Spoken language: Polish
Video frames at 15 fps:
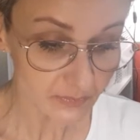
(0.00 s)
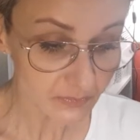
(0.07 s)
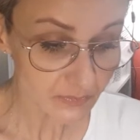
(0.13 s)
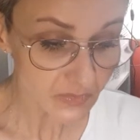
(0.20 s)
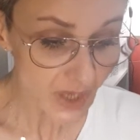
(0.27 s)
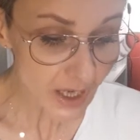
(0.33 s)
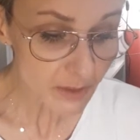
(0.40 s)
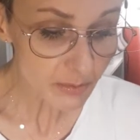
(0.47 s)

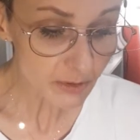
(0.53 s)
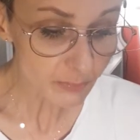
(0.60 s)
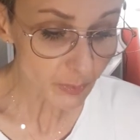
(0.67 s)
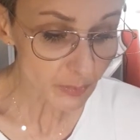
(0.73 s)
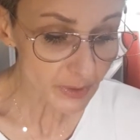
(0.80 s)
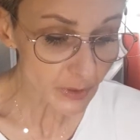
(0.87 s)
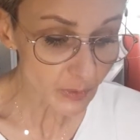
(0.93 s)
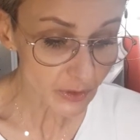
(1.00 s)
Najpierw
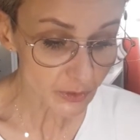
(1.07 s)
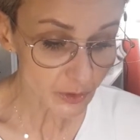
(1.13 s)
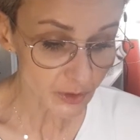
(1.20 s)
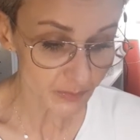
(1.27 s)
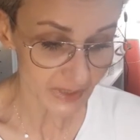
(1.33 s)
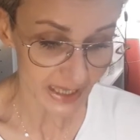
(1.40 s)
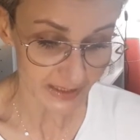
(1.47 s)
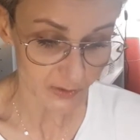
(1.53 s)
pobiegła do
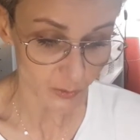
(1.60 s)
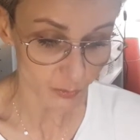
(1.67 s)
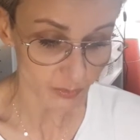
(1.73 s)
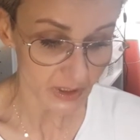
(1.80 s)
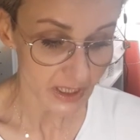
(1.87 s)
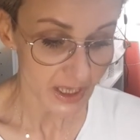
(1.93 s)
gimnazjum,